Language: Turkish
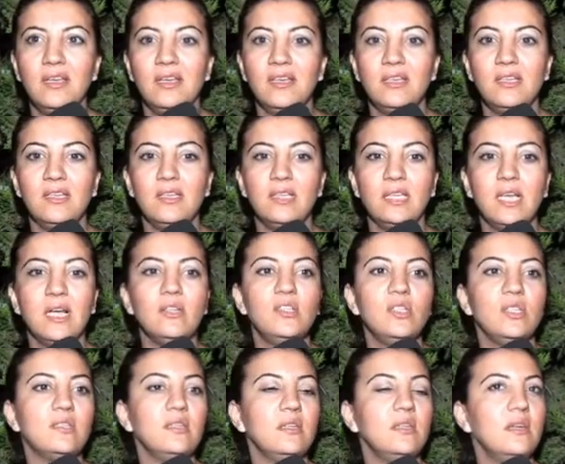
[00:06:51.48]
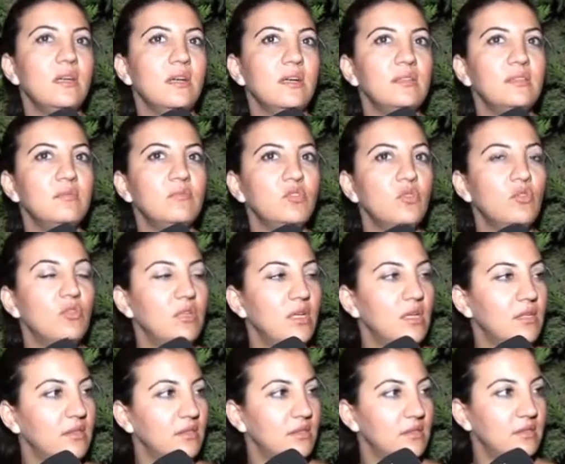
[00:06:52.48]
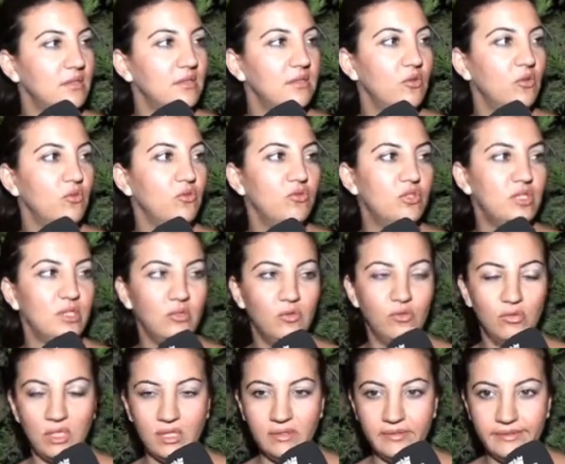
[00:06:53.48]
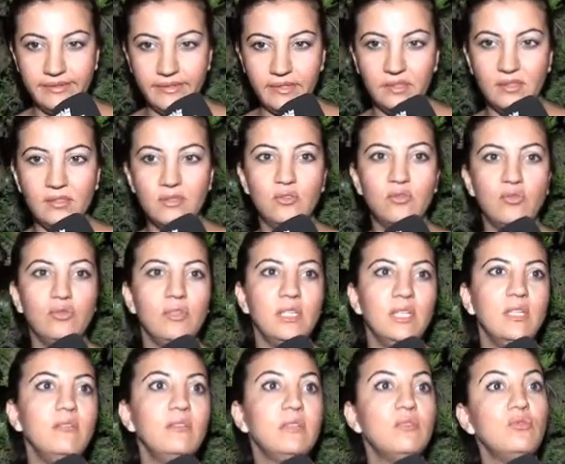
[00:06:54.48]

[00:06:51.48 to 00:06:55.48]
E, gerçekten hayatımda olanları, olacak olanları, süreli ve